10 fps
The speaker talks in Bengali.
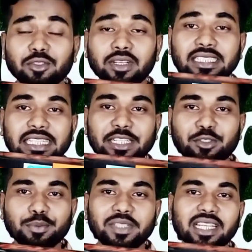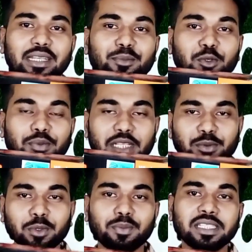ইলেকট্রনিক্স ইউটিউব চ্যানেল এবং
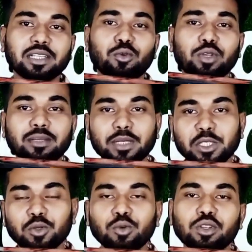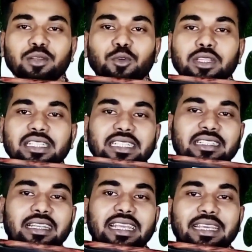ফেসবুক পেজের অনেক ভিডিওগুলোর মধ্যে
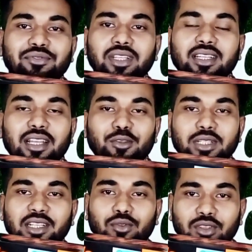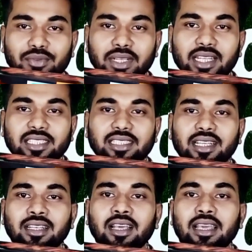টেন্ডার এফ থ্রি রাউটারের
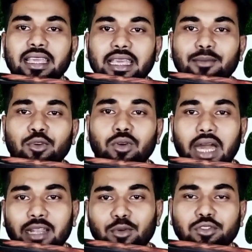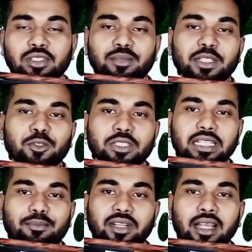কনফিগারেশান এবং আনবক্সিং
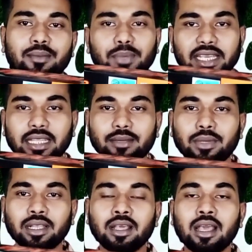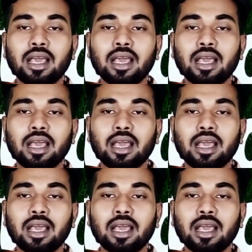ভিডিওটি আপনারা পেয়ে থাকবেন